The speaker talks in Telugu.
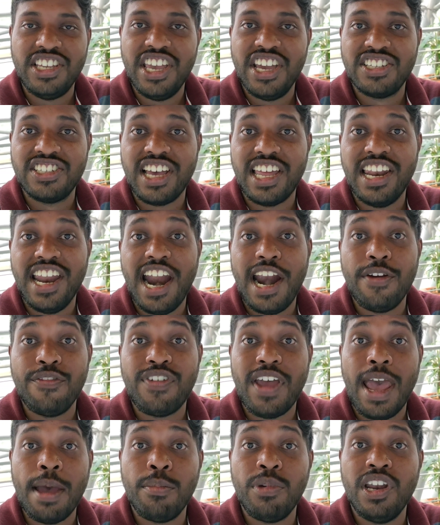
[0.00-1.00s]
జేక్స్ అలీ అండ్
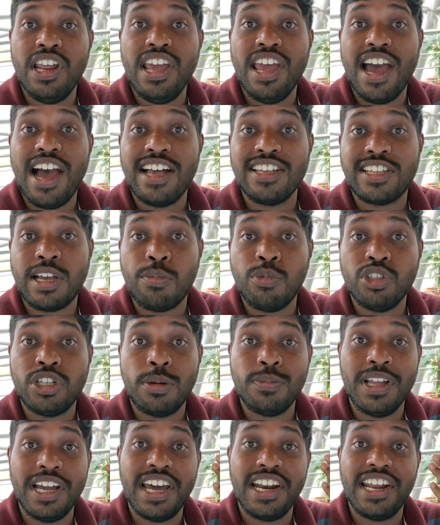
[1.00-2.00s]
ఫ్యామిలీ ఆ
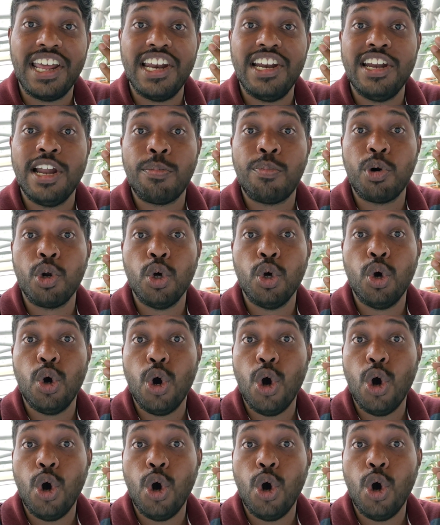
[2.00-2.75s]
సముద్రం దగ్గరికి వెళ్ళినప్పుడు